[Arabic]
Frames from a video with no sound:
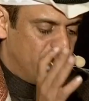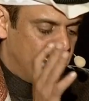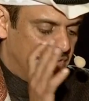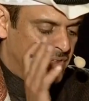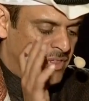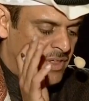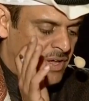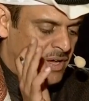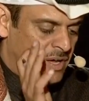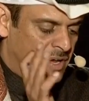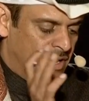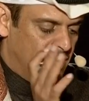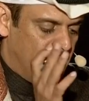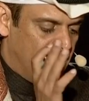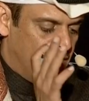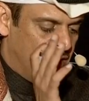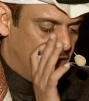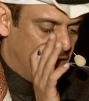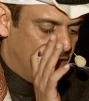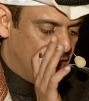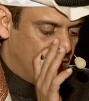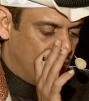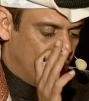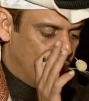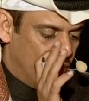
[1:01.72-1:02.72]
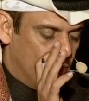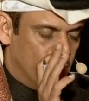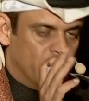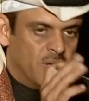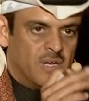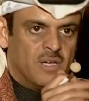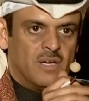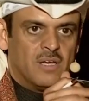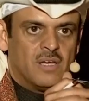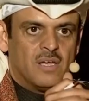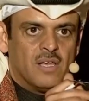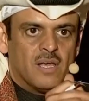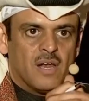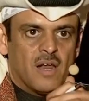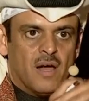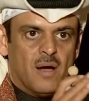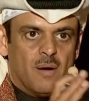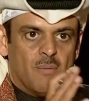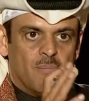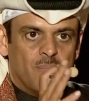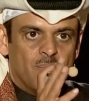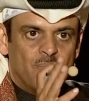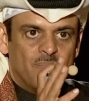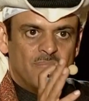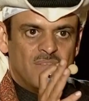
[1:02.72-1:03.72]
بفضاء الله قوم
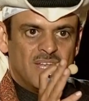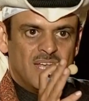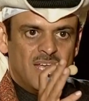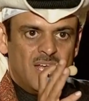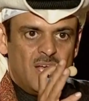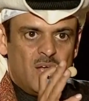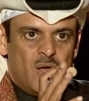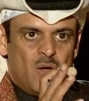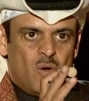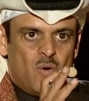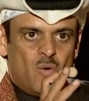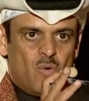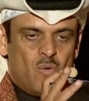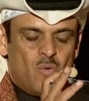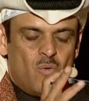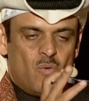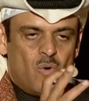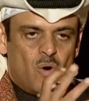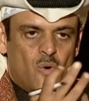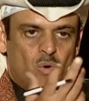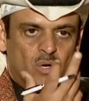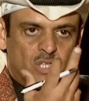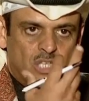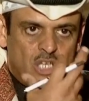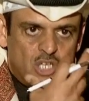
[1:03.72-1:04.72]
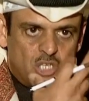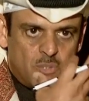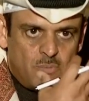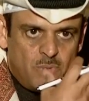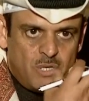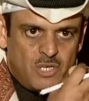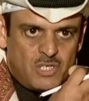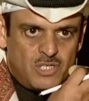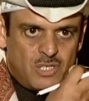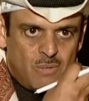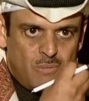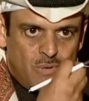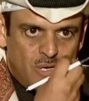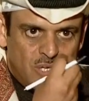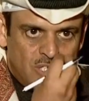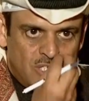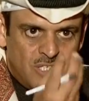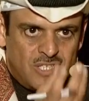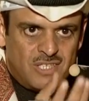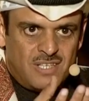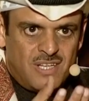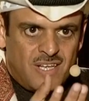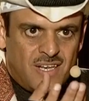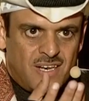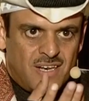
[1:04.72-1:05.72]
كرام وهو تشبيه جميل
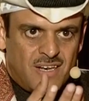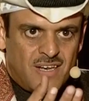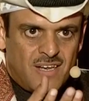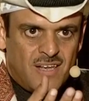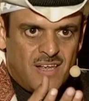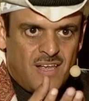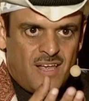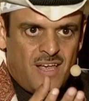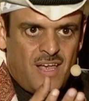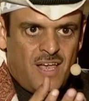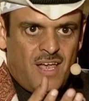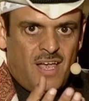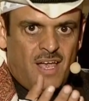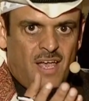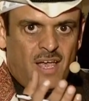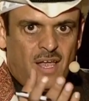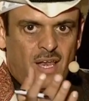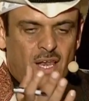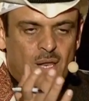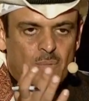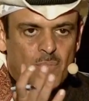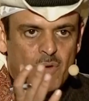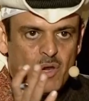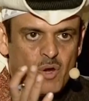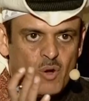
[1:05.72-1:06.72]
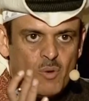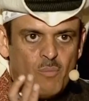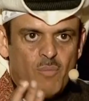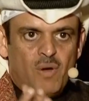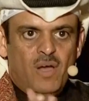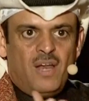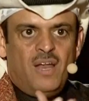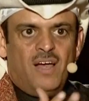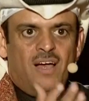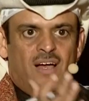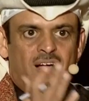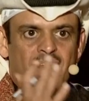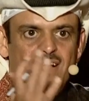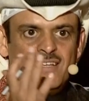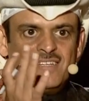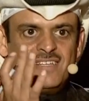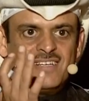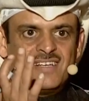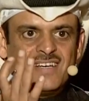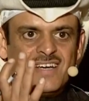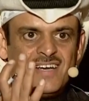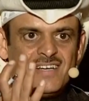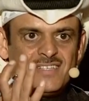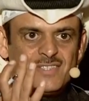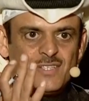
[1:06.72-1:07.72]
جدا لمن هم على
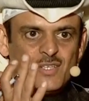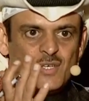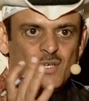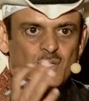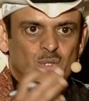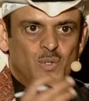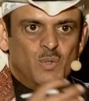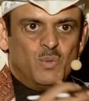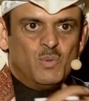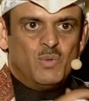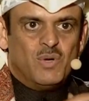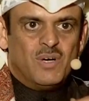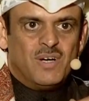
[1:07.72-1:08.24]
حالتك أعتقد صحيح.